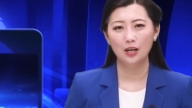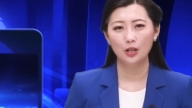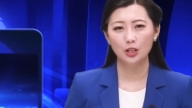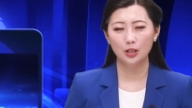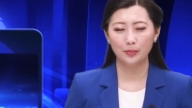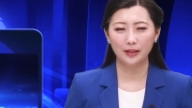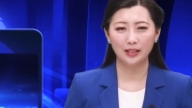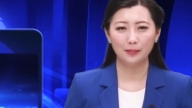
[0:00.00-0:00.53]

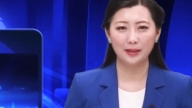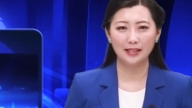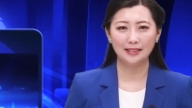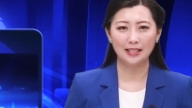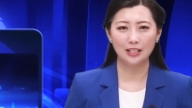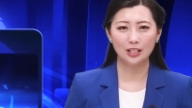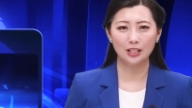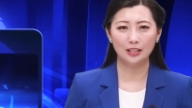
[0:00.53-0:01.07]
视频里边
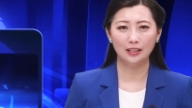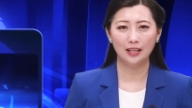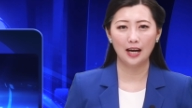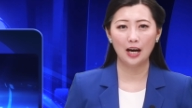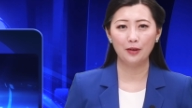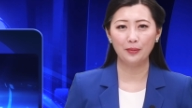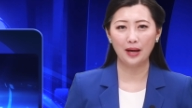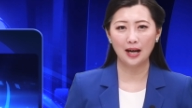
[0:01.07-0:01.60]
显示，
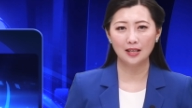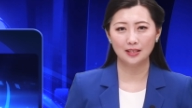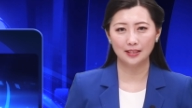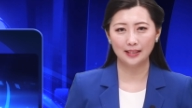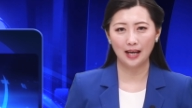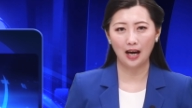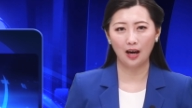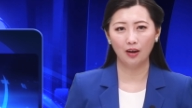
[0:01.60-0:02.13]
二月二十
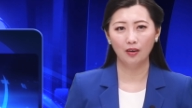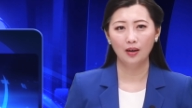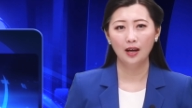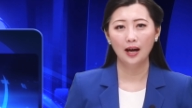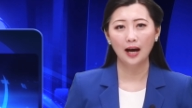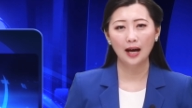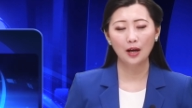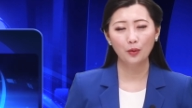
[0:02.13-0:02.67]
一号，
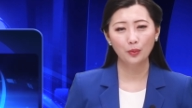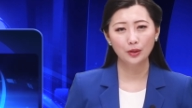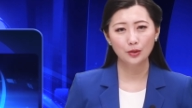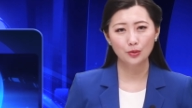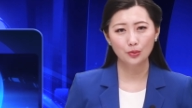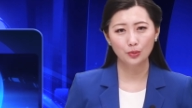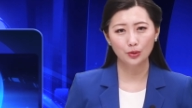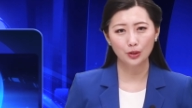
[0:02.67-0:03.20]
安徽
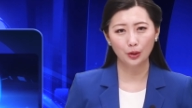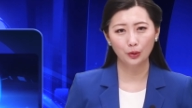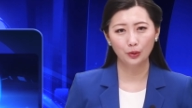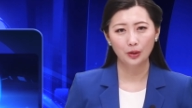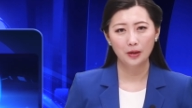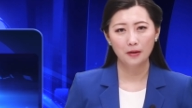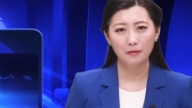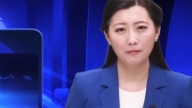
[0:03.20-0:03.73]
宿州
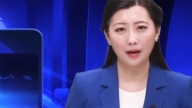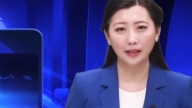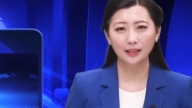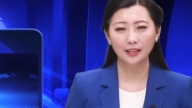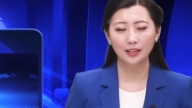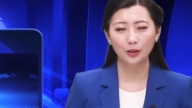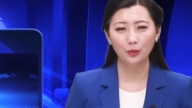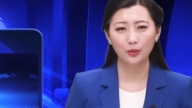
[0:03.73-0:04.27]
防
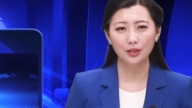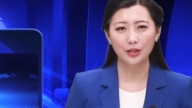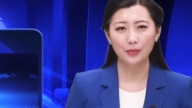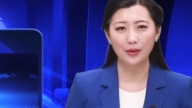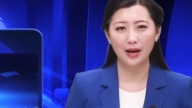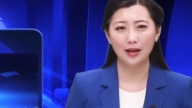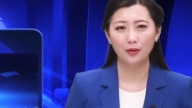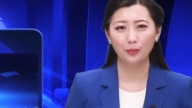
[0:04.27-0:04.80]
疫医护人
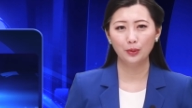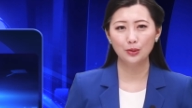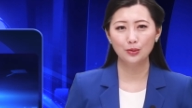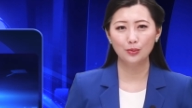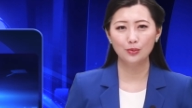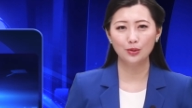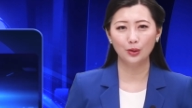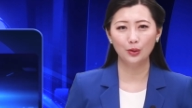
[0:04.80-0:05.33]
员为
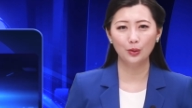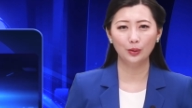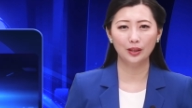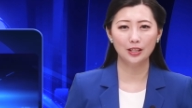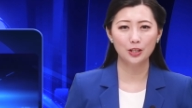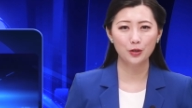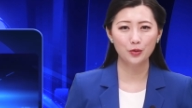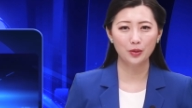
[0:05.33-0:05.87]
送走六
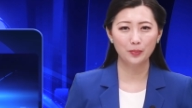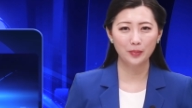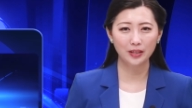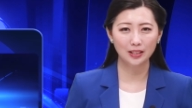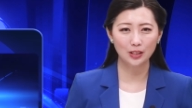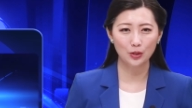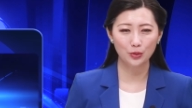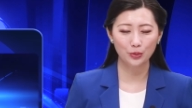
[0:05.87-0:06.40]
个治愈
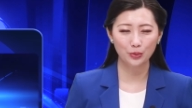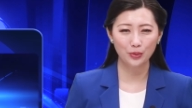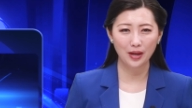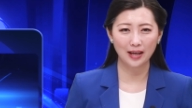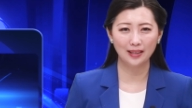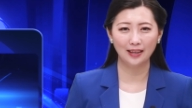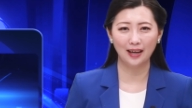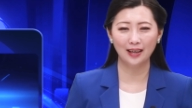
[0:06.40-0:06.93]
病人出
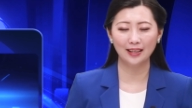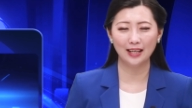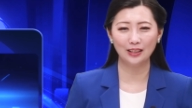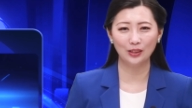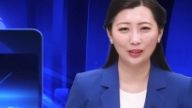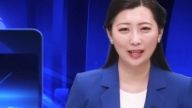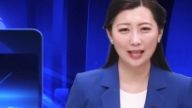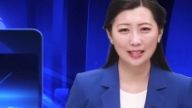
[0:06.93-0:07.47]
院而感
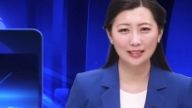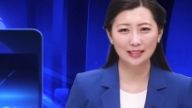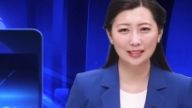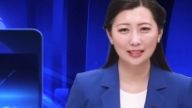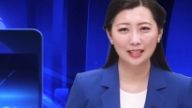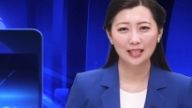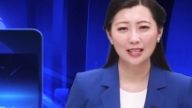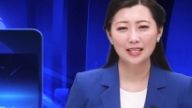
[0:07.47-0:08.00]
到开
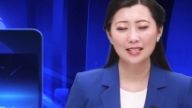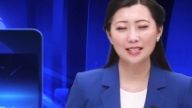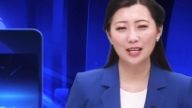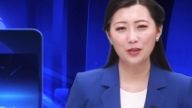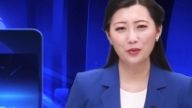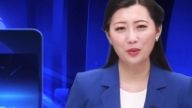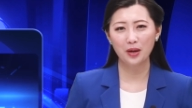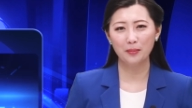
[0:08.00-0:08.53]
心，在
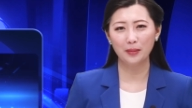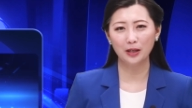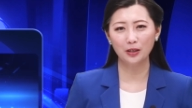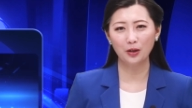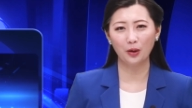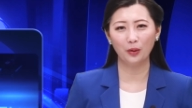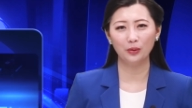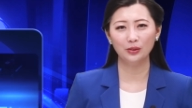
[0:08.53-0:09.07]
医院门
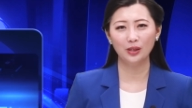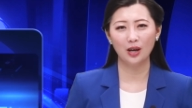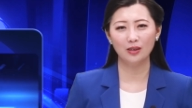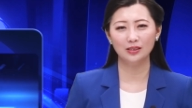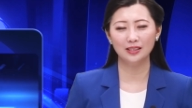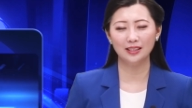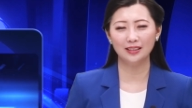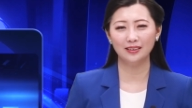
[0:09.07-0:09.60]
口跳
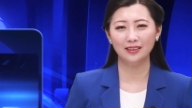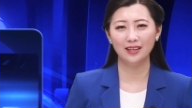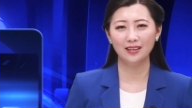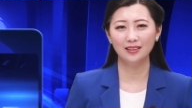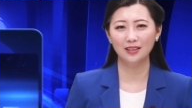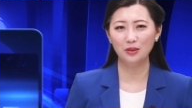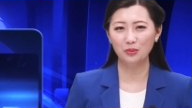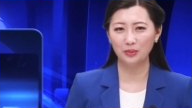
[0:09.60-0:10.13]
起天
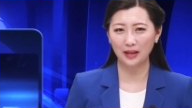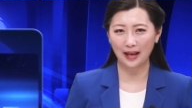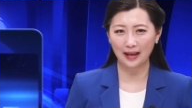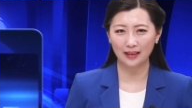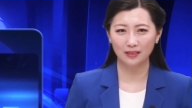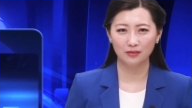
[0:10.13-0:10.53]
鹅舞来。